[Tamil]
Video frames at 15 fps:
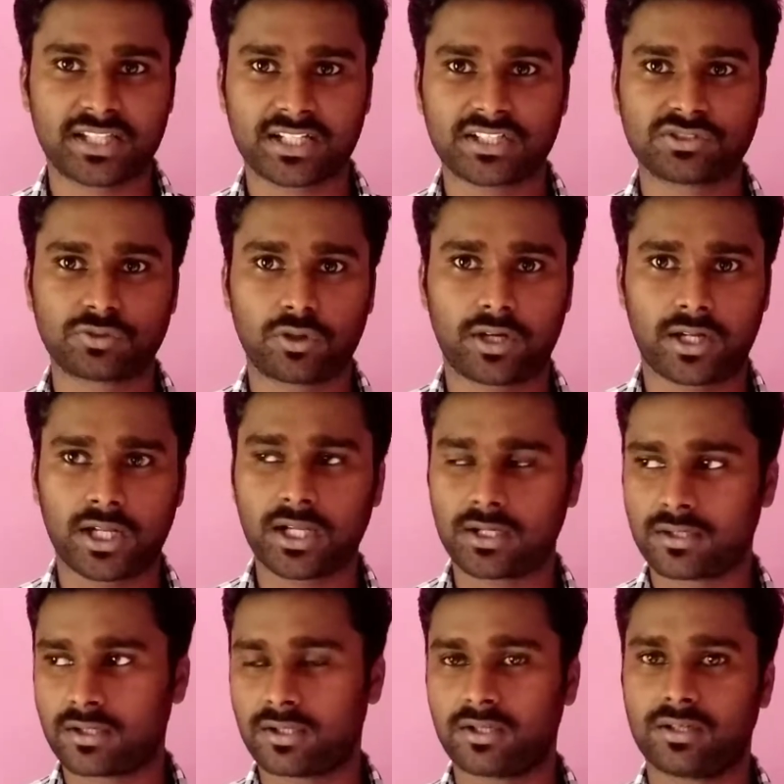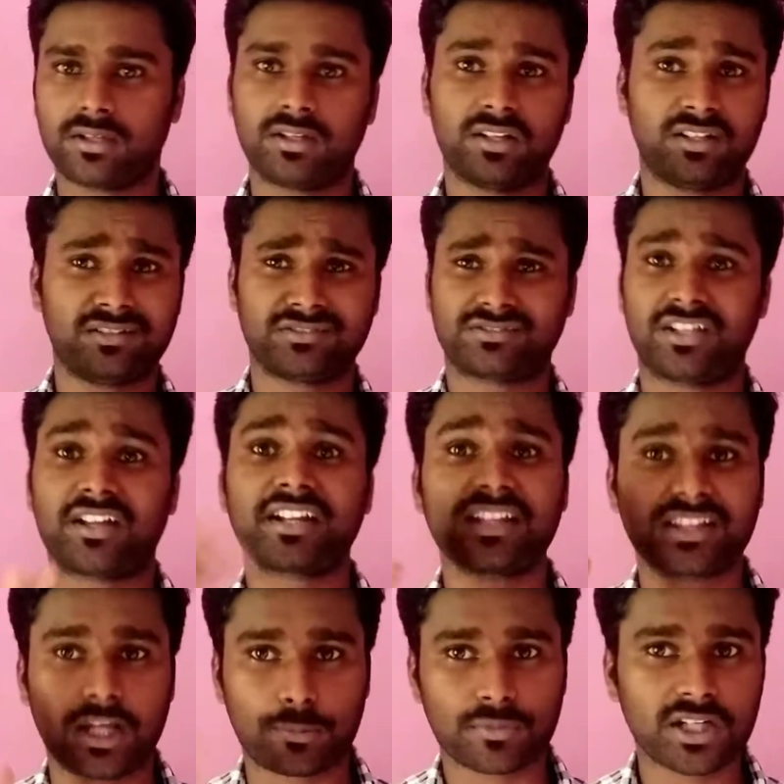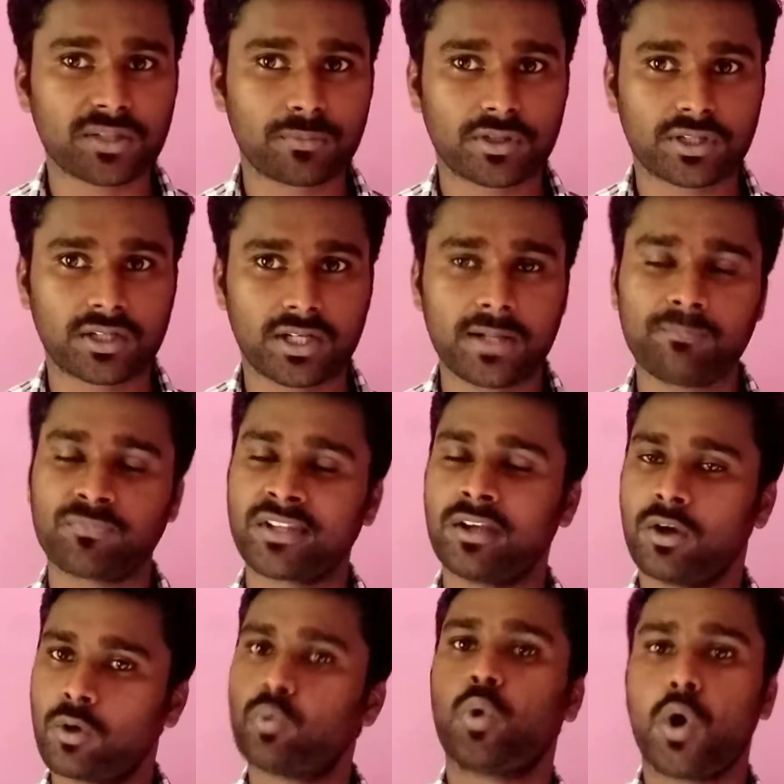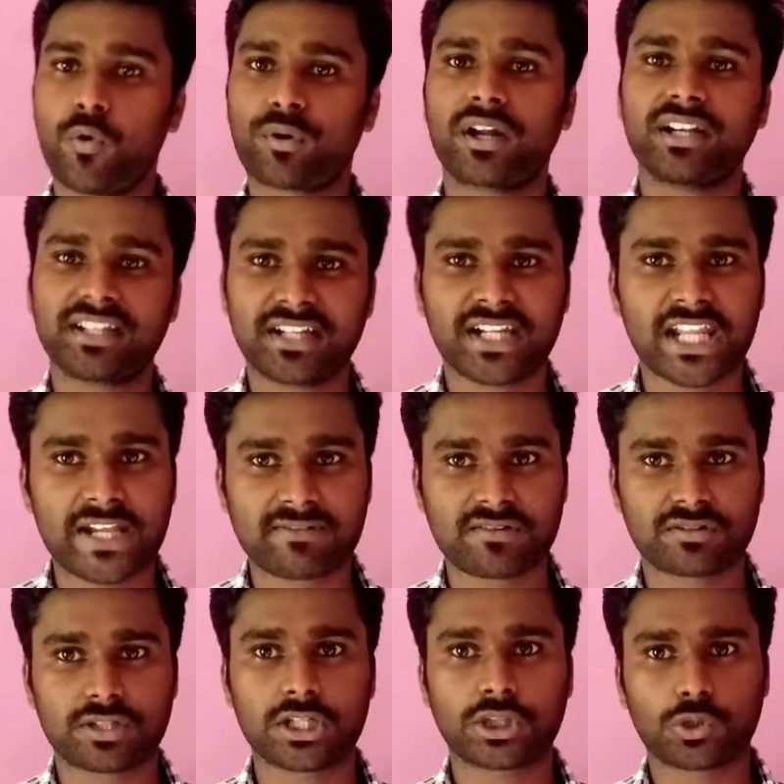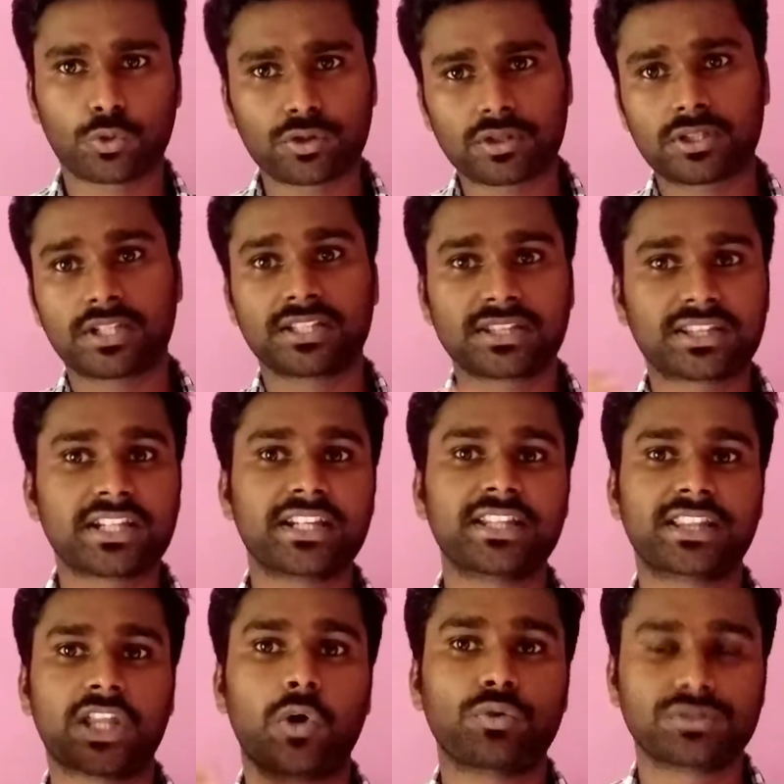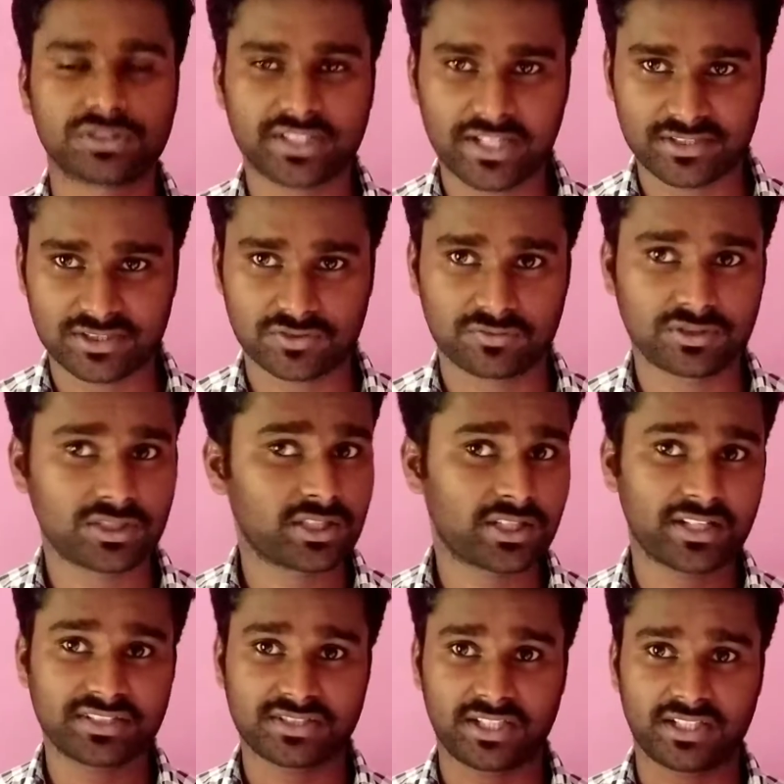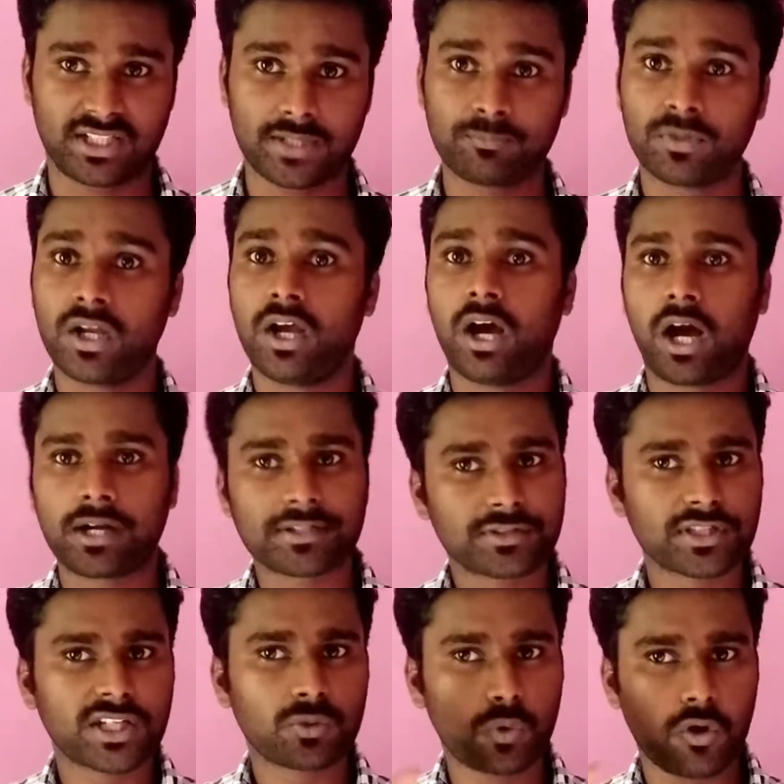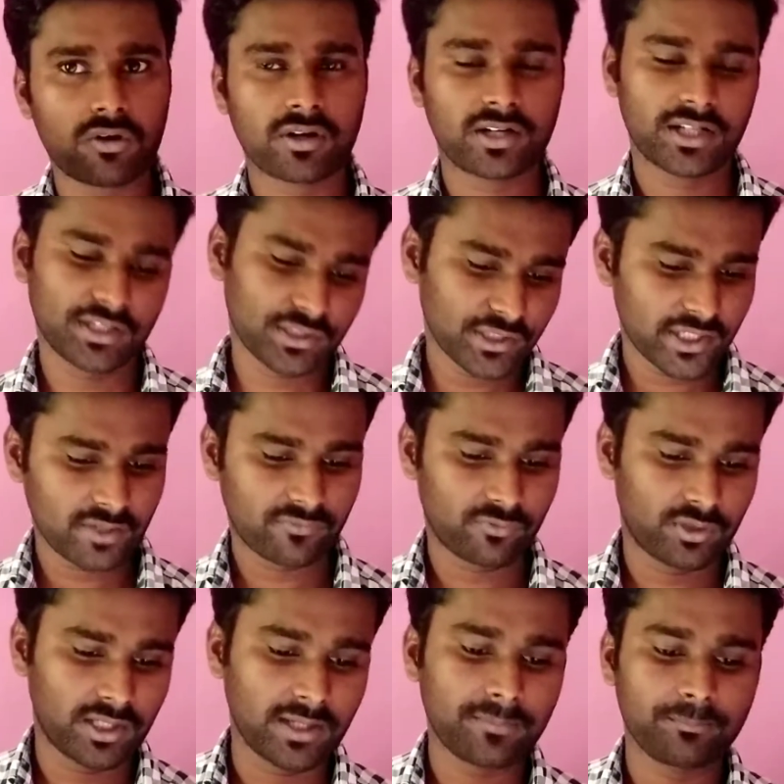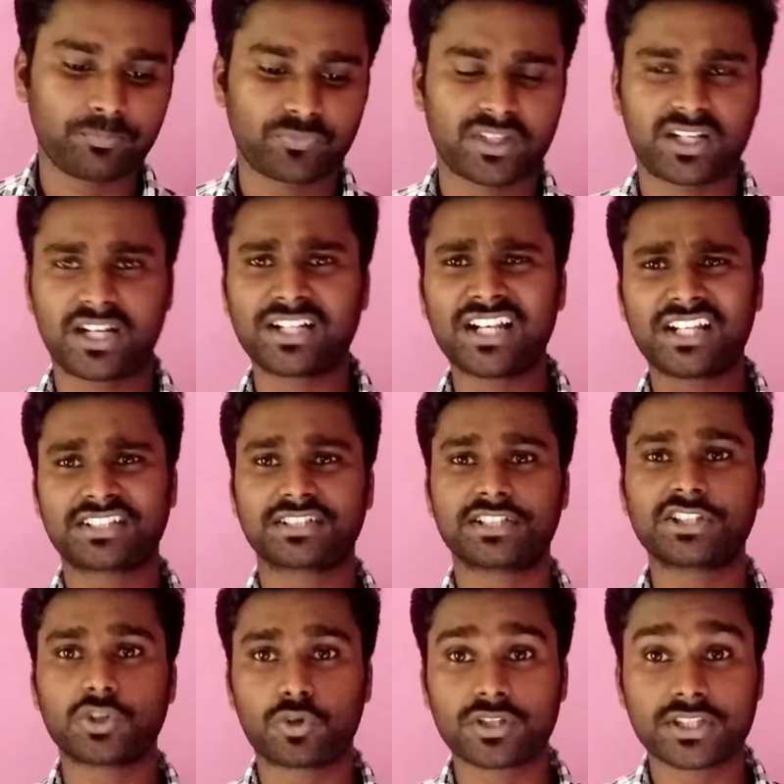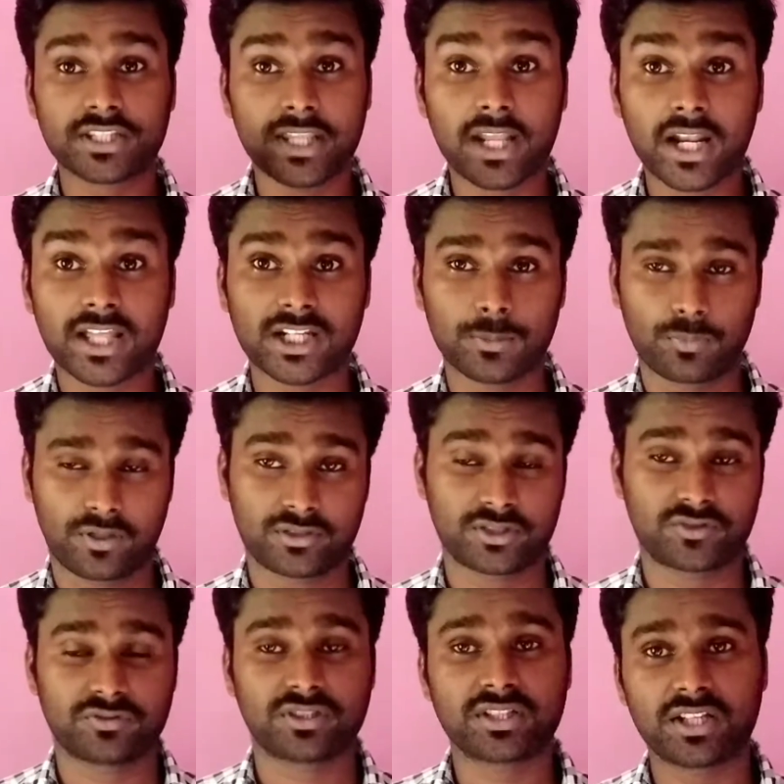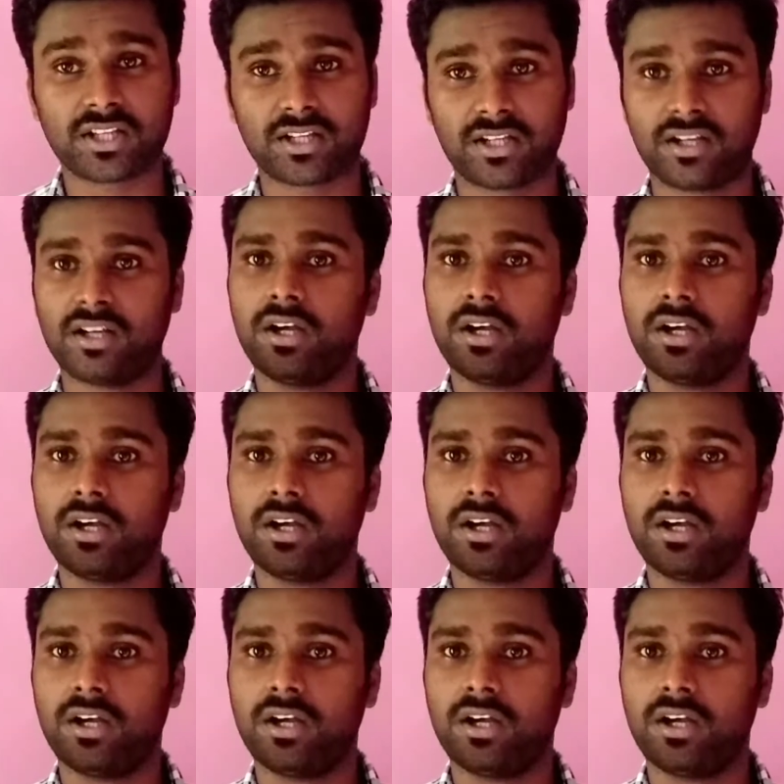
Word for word: ரீச் ஆகிருக்குன்னு சொல்கிறாங்க அண்டு சாரி தமிழ்நாடு மட்டும் இல்லை ஓவரால் இந்தியாவை வந்துட்டு டுவெண்ட்டி த்ரீ தௌசண்ட் கேசஸ் வந்துட்டு ரீச் ஆயிருக்கு அண்ட் இது வரைக்கும் ஓவராலாக இந்தியா ஃபுல்லாக ரெண்டு லட்சத்தி தொண்ணூற்றி ஏழாயிரம் கேசஸ் வந்துட்டு